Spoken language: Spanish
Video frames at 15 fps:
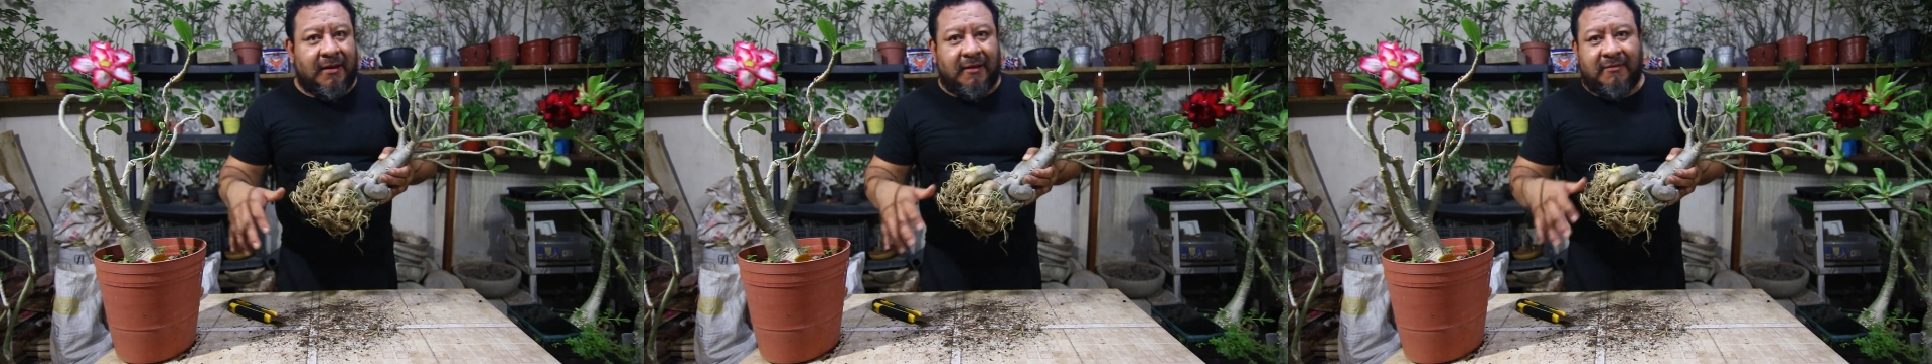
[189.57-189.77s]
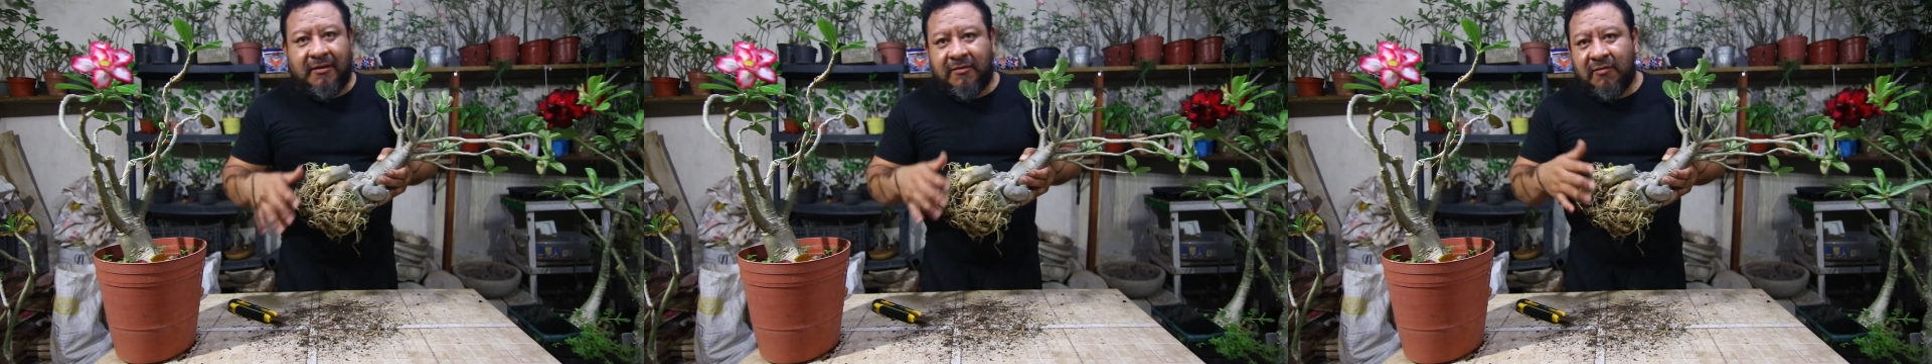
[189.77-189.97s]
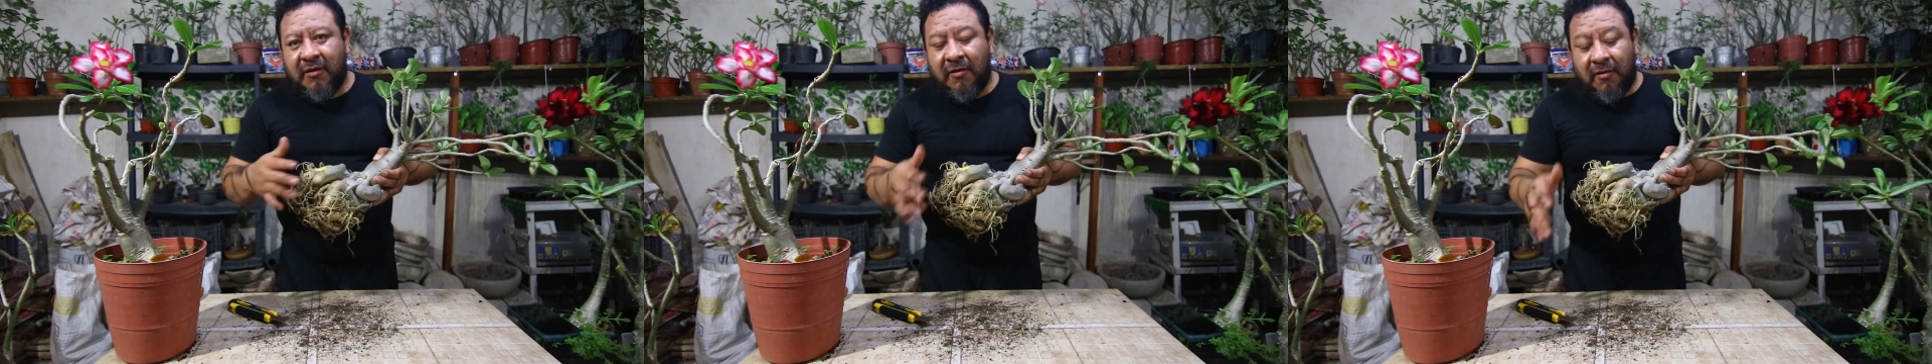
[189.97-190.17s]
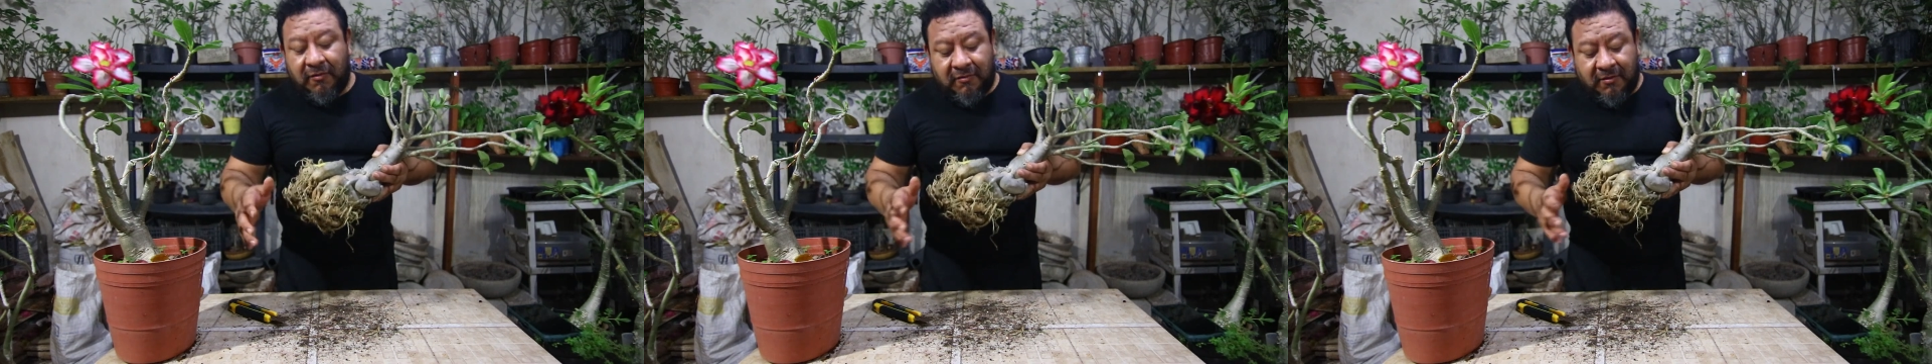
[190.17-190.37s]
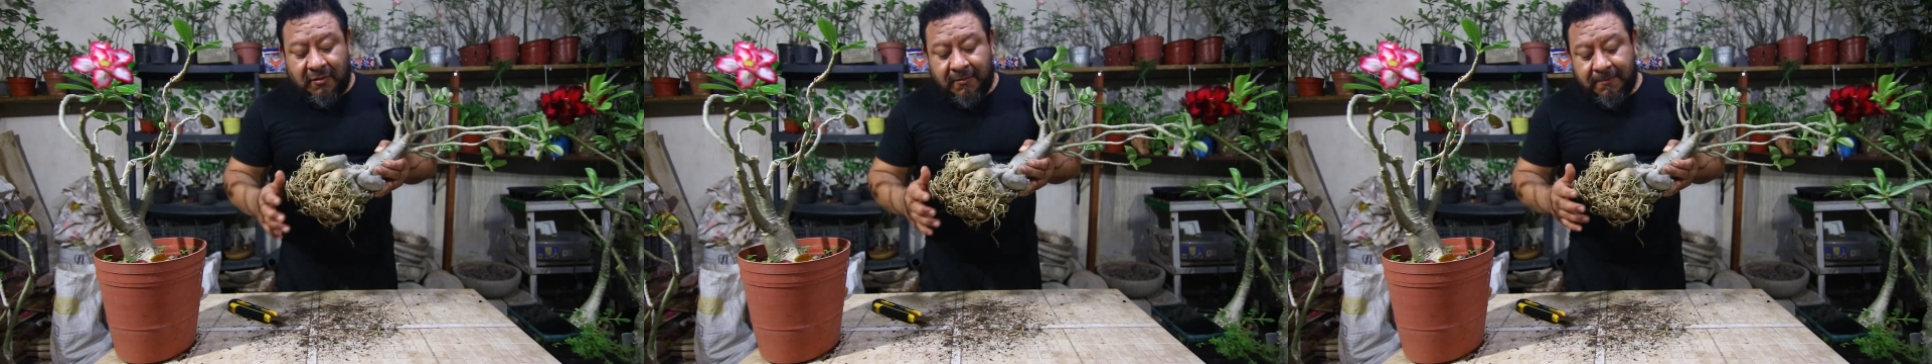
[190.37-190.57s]
hacer su
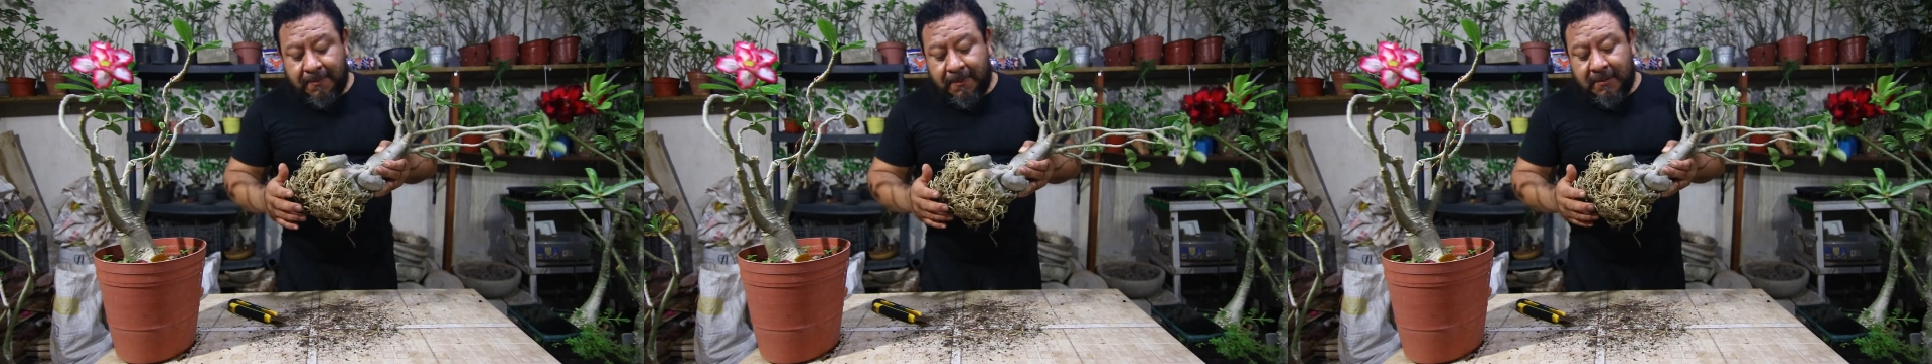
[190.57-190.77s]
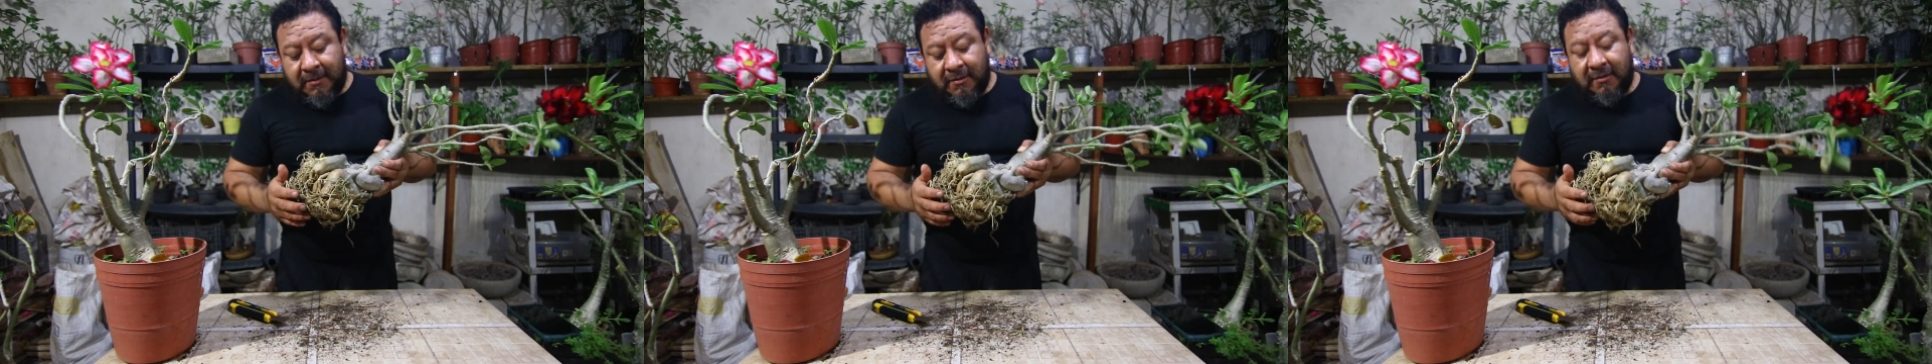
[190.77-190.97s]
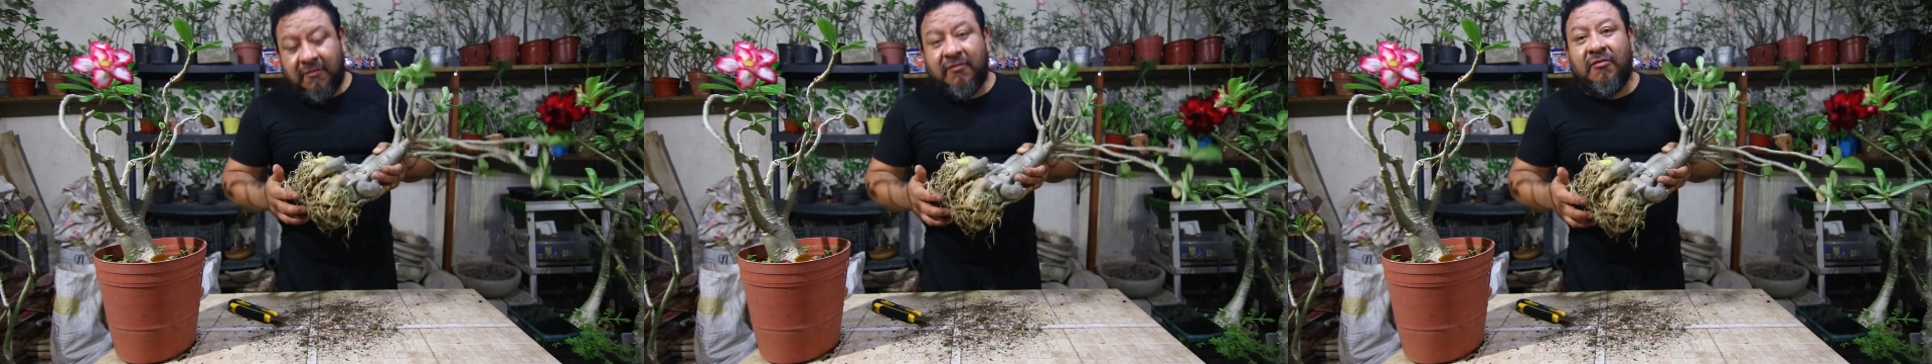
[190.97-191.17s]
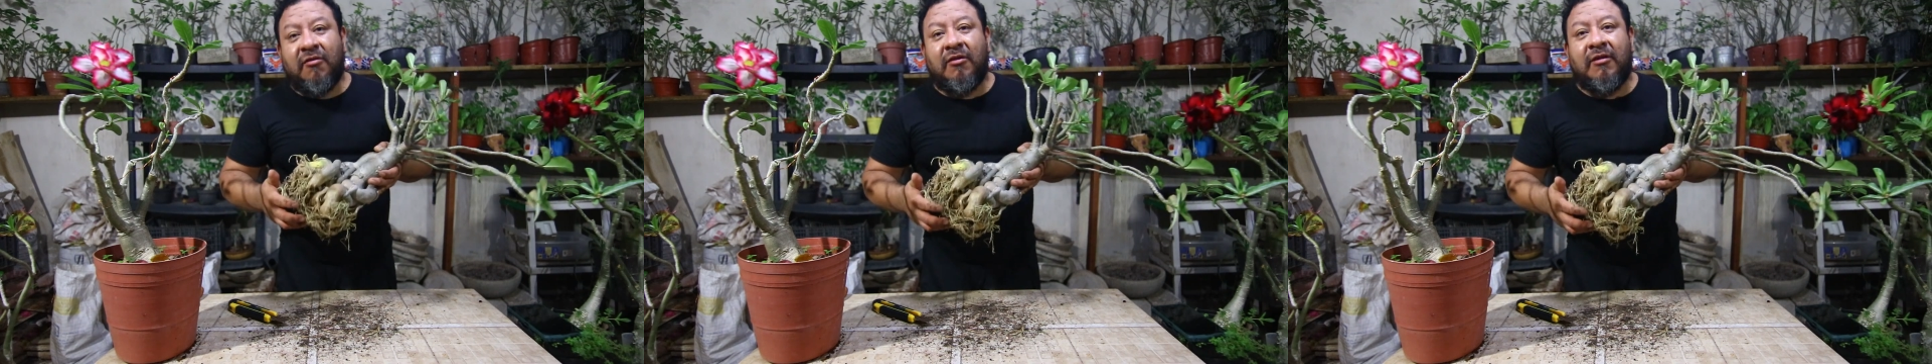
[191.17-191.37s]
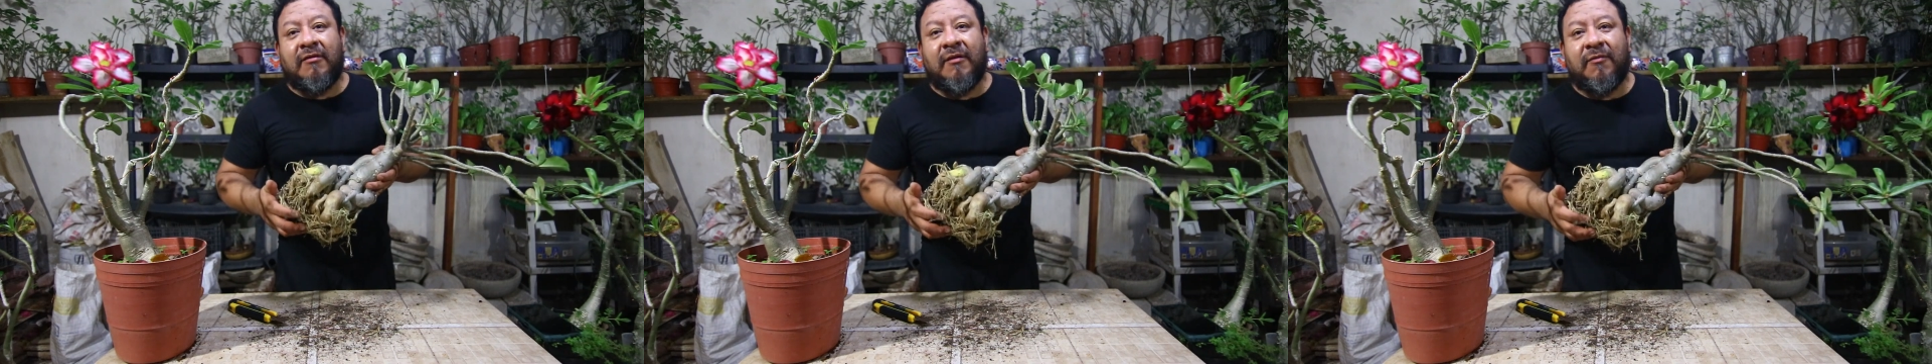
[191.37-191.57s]
agosto y si no nos